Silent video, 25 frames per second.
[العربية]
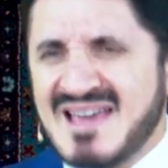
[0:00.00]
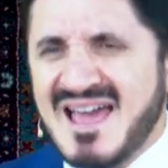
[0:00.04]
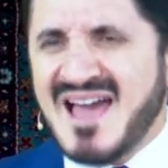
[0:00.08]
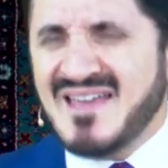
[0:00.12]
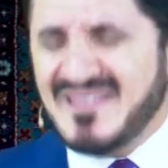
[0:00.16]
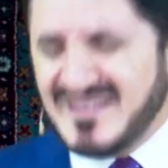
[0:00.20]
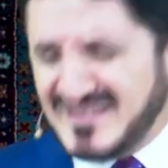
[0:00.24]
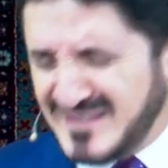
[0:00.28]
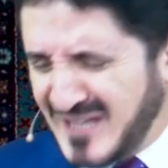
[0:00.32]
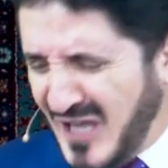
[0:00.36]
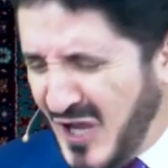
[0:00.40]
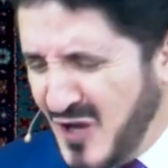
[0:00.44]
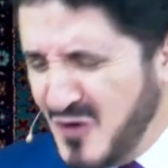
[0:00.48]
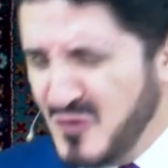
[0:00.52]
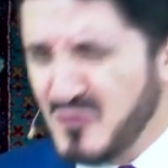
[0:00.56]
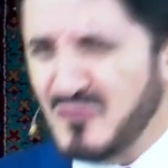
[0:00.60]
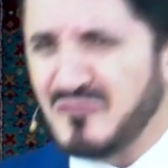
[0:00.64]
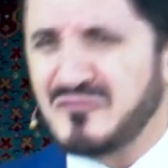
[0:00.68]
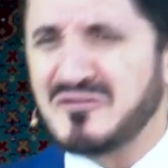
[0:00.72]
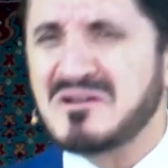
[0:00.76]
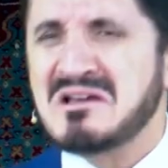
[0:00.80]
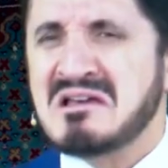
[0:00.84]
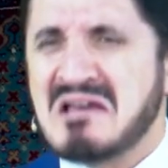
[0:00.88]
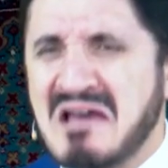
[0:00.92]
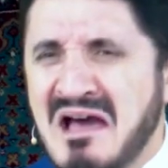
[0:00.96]
إيه هذا
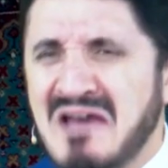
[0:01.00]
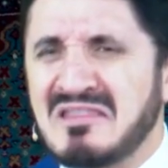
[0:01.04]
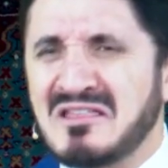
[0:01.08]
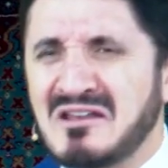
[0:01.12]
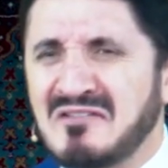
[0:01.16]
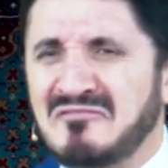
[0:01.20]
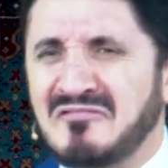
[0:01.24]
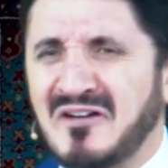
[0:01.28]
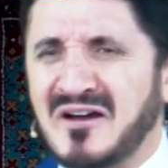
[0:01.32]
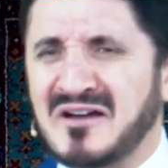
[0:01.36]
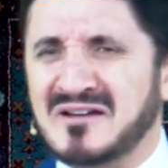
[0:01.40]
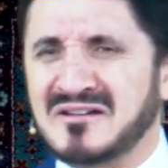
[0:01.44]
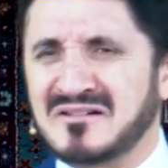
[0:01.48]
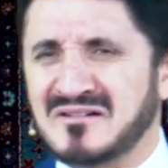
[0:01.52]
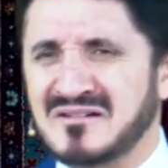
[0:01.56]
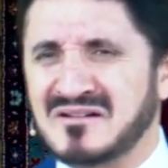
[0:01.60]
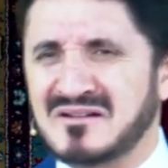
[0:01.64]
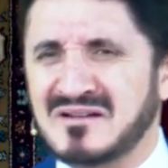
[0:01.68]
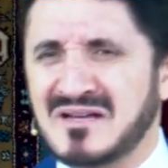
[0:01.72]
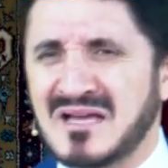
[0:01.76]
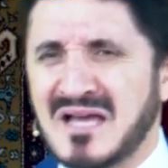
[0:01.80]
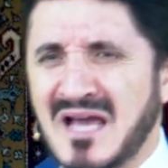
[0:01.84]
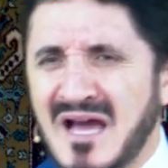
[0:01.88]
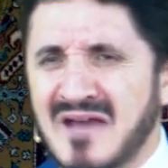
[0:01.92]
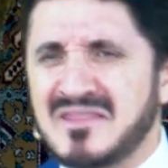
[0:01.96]
التخلف هذا الفقر
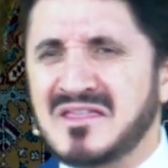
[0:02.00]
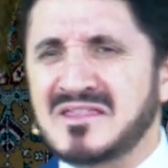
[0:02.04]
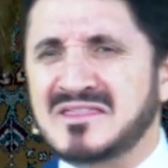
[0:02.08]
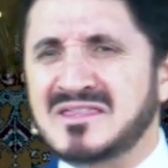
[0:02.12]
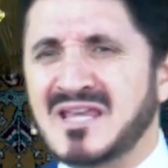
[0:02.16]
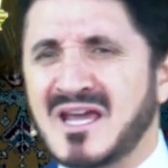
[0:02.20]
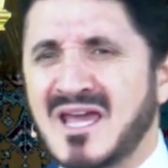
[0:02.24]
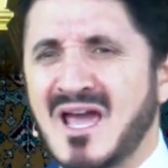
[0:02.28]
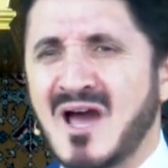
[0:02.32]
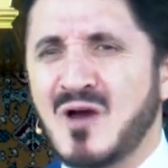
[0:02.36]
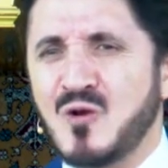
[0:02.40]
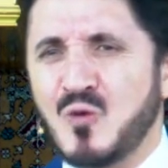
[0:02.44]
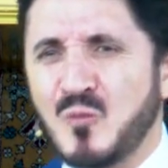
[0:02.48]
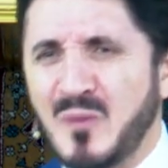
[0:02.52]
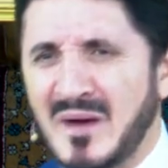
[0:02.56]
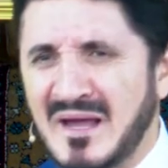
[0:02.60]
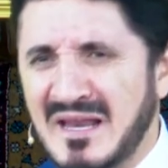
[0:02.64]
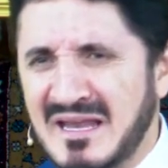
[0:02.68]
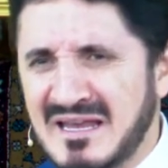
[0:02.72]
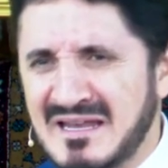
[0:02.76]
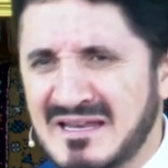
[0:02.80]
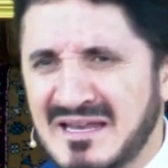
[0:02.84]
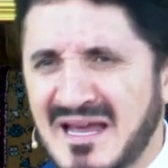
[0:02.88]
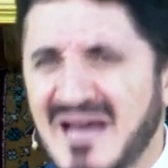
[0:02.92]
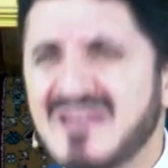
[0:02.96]
هذا التكالب
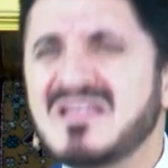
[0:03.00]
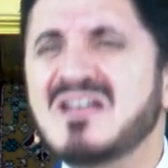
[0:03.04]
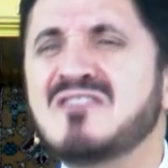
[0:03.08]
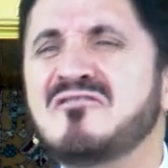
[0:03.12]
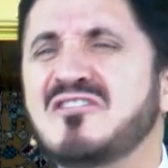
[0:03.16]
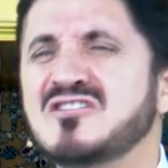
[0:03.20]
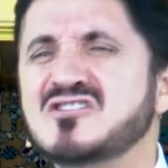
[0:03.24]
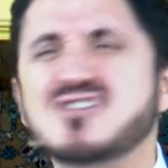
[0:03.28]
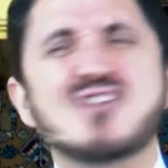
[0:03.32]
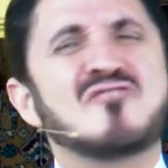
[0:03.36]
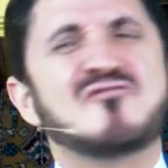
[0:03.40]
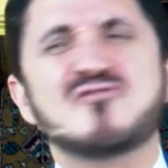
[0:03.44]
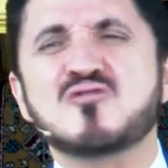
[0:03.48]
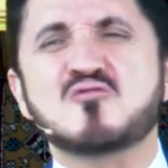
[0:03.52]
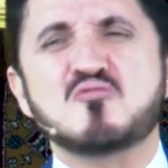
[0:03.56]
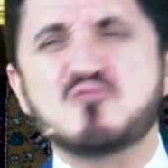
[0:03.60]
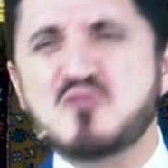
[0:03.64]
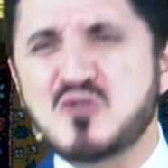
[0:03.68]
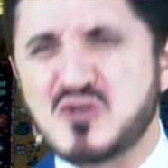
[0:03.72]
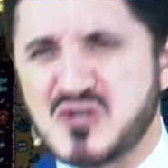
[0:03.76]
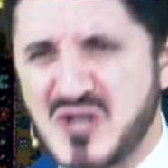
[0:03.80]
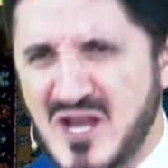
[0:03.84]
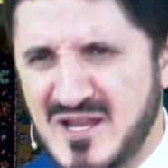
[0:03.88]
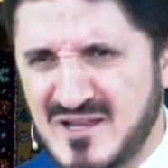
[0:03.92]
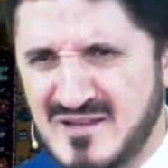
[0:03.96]
علينا هذا الفشل في
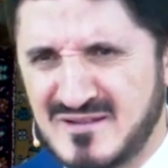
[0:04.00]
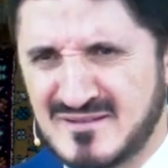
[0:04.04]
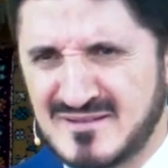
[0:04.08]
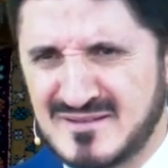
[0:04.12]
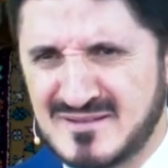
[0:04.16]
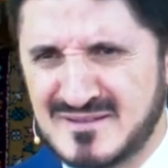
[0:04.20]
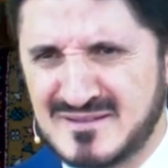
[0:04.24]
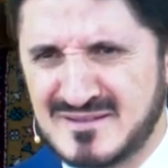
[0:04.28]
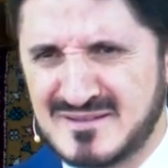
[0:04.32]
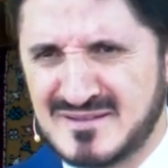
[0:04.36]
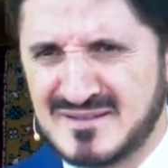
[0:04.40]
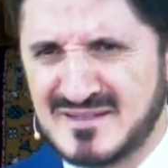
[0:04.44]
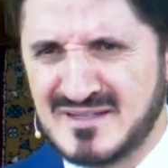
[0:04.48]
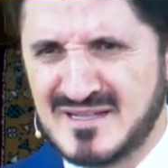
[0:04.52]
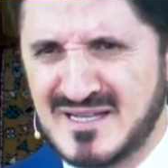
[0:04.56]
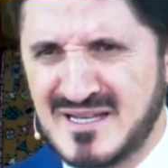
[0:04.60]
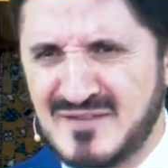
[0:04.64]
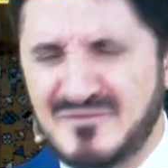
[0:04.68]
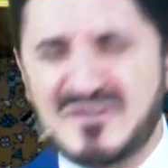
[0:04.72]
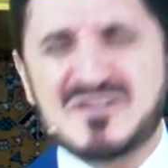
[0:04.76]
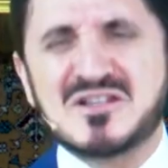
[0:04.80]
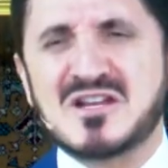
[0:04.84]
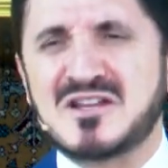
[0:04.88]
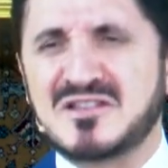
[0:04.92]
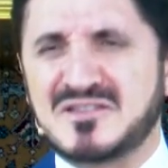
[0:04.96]
كل شيء
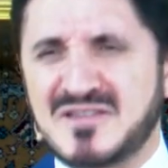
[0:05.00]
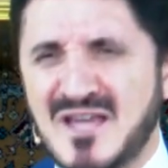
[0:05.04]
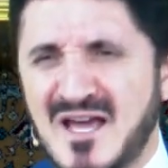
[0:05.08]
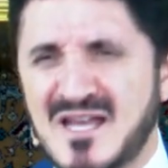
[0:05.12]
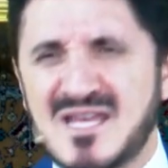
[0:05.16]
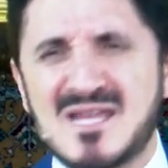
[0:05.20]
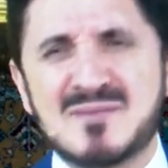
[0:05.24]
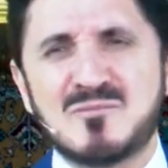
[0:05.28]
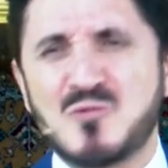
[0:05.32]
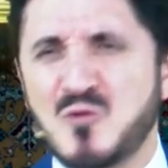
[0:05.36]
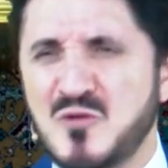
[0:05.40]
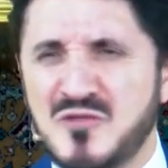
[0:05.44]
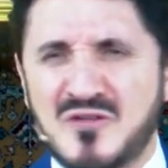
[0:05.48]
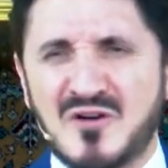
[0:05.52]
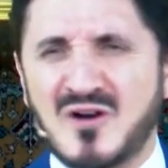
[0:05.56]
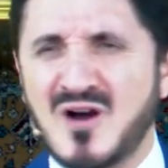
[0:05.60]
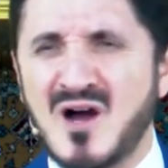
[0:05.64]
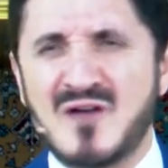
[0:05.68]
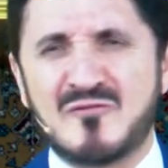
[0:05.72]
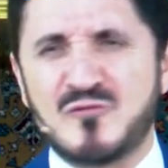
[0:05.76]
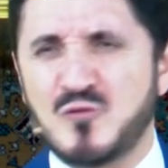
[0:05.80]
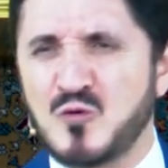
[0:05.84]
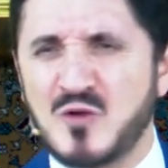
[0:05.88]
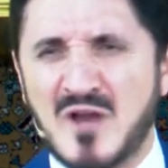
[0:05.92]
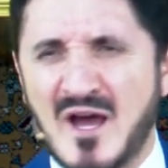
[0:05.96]
الفشل التعليمي
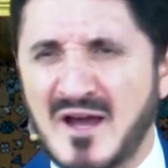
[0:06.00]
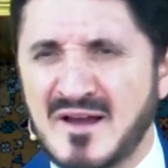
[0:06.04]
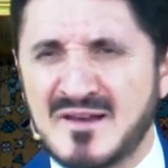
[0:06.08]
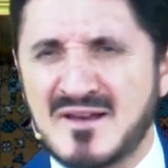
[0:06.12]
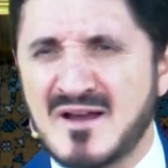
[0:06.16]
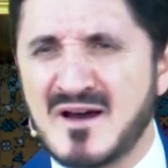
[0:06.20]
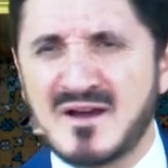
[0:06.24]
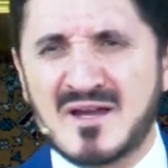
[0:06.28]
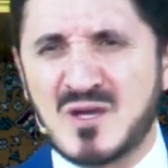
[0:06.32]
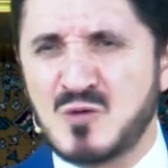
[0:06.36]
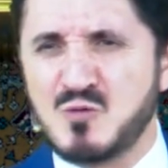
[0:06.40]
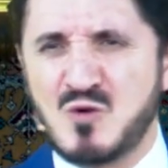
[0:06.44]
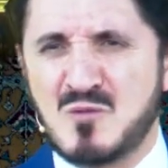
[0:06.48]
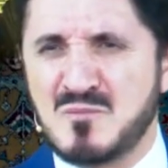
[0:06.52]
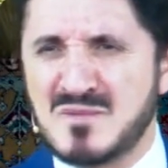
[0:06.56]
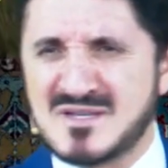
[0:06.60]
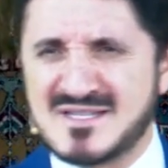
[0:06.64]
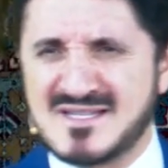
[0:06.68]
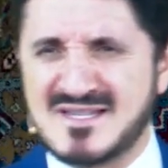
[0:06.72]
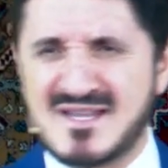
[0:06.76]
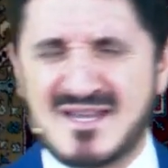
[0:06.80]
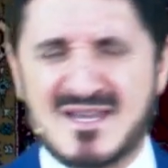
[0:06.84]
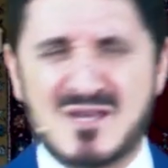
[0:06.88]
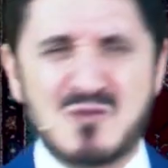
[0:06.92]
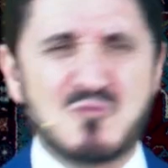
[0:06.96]
والثقافي والأخلاقي
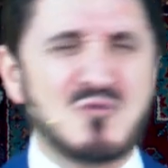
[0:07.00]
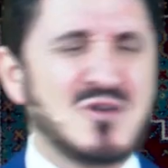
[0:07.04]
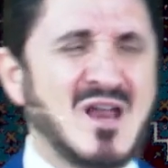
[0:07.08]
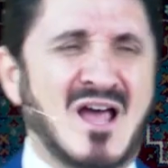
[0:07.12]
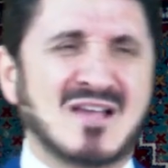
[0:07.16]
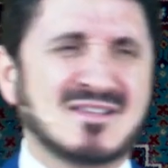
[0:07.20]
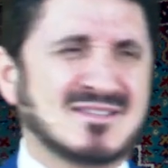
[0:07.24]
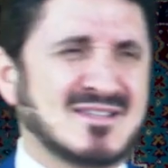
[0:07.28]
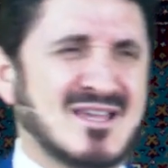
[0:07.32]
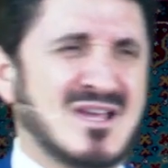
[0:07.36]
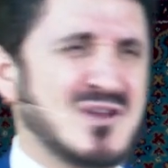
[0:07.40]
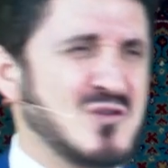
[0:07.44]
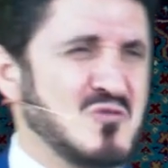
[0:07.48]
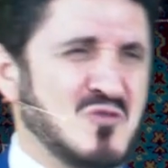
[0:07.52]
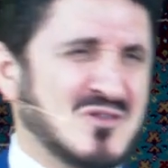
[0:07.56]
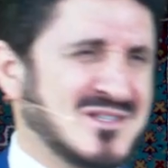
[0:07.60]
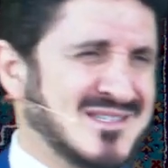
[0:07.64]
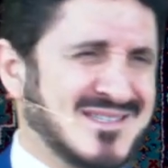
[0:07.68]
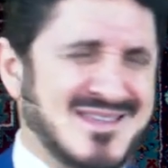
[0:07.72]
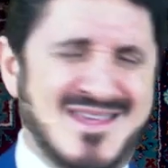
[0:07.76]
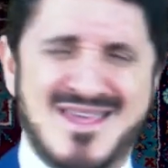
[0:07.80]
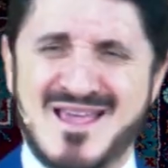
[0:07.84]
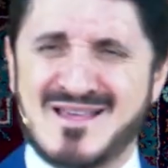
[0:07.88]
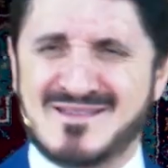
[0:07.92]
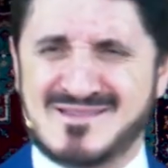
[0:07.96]
والمسلكي والعسكري
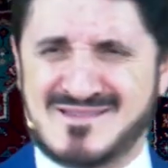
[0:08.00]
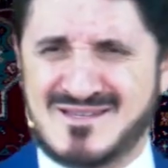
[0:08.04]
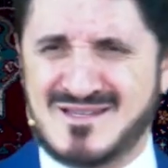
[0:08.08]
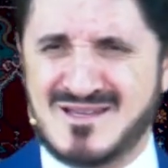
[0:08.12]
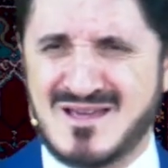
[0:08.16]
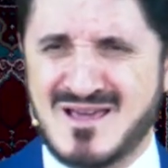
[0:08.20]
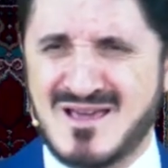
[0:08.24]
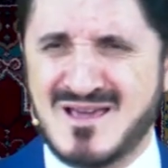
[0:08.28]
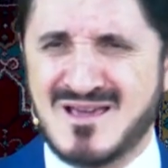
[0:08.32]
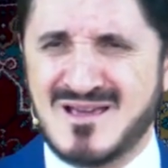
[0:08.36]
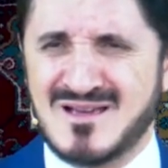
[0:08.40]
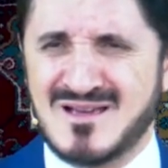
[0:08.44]
والسياسي